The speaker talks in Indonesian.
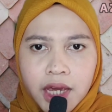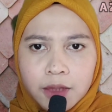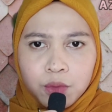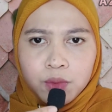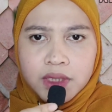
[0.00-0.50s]

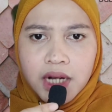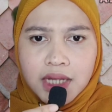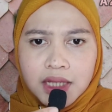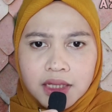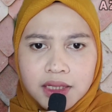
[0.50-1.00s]
Cat pun
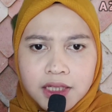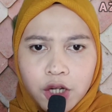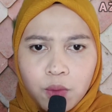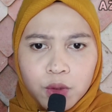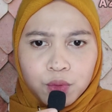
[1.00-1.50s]
menjelaskan ke
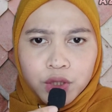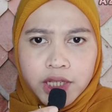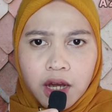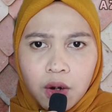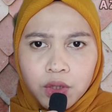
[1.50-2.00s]
si robot
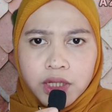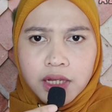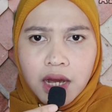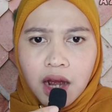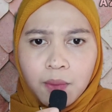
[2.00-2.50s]
putih kalau
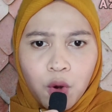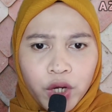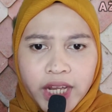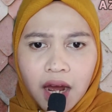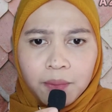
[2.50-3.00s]
dia nggak
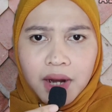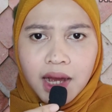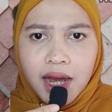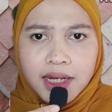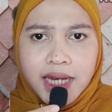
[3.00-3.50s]
mau kehilangan
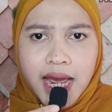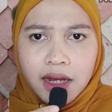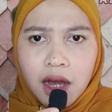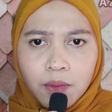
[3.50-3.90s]
pelanggannya,